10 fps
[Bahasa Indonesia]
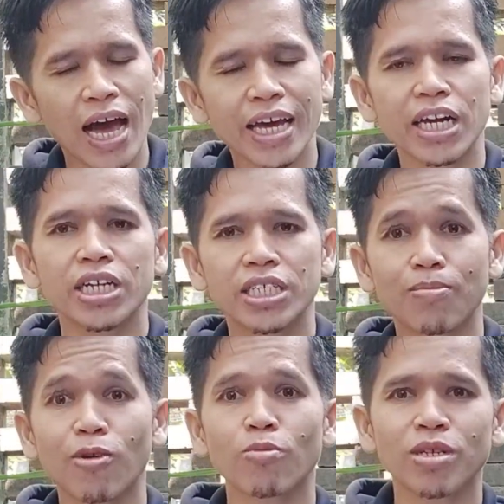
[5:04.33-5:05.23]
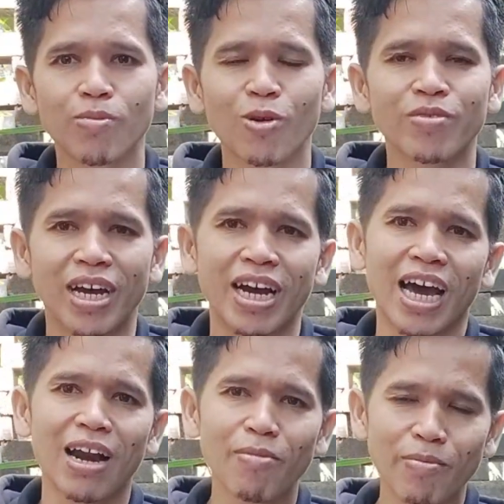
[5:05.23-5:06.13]
lahir sebelum-sebelumnya.
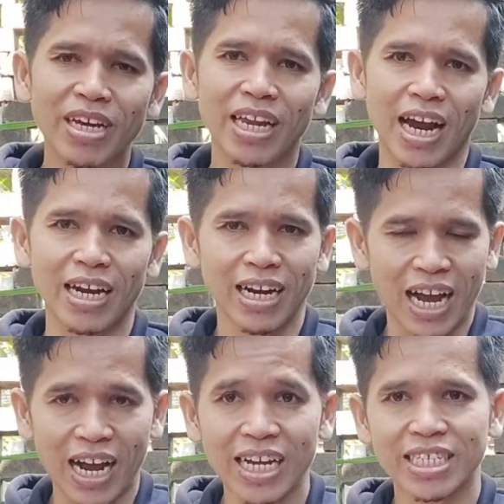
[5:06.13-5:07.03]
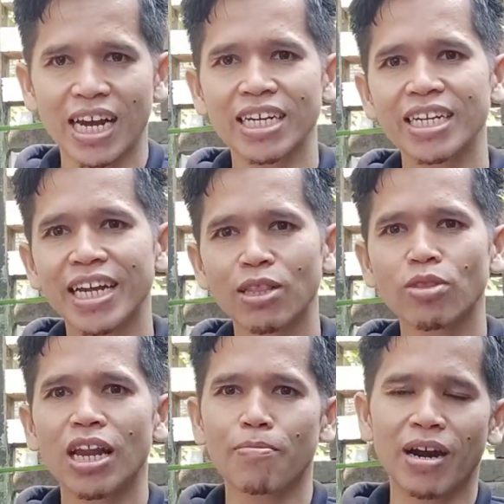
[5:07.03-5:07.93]
Karena pemikiran, gagasan, ide
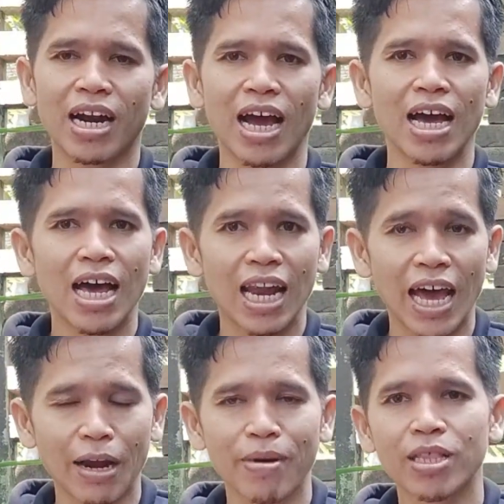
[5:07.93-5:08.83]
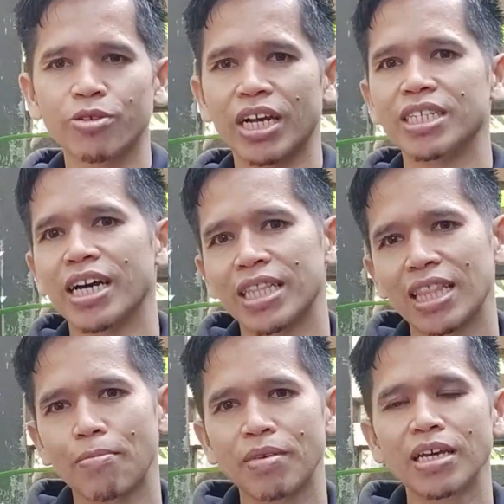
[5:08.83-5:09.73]
itu tidak pernah lahir begitu saja,
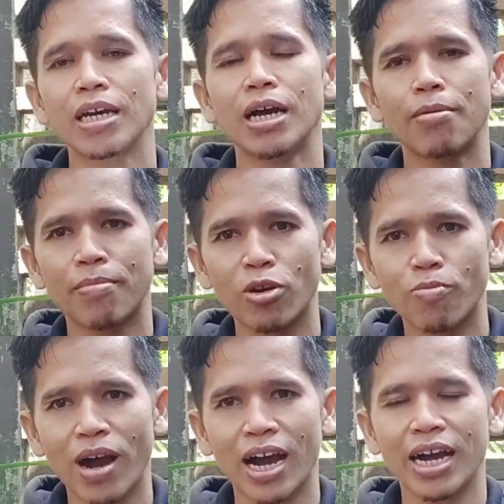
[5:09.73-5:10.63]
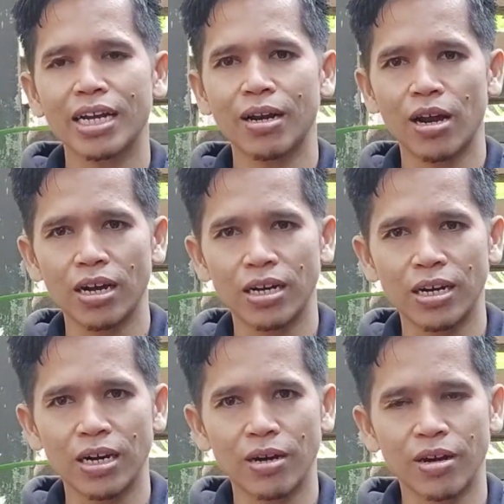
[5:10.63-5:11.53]
tetapi merupakan e,
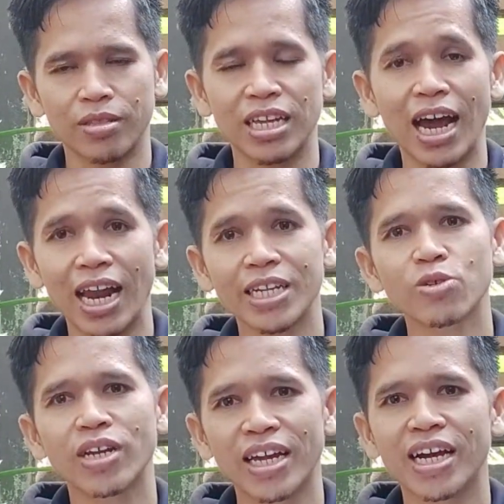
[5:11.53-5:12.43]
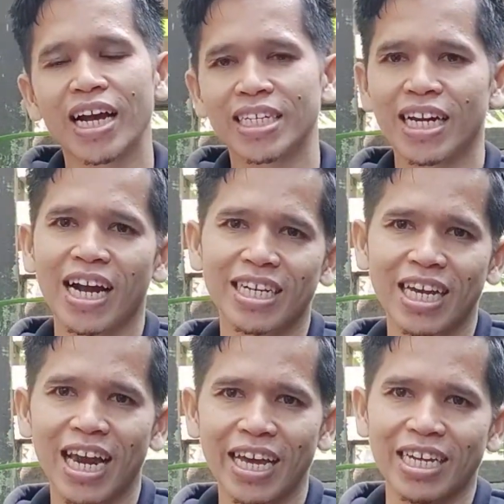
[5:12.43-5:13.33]
tindak lanjut dari
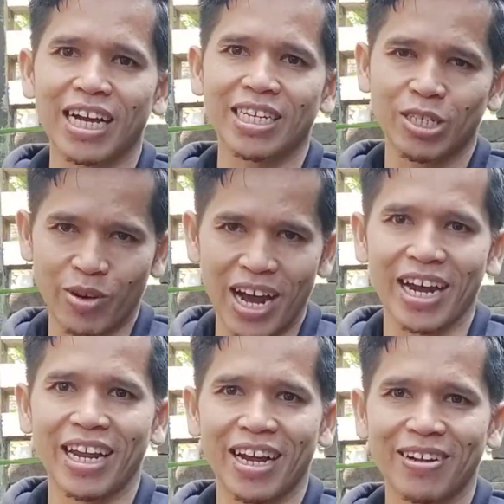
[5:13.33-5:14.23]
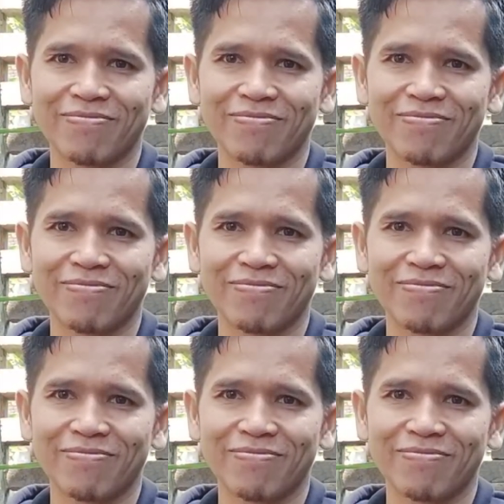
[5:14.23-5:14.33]
gagasan-gagasan lain yang sudah ada.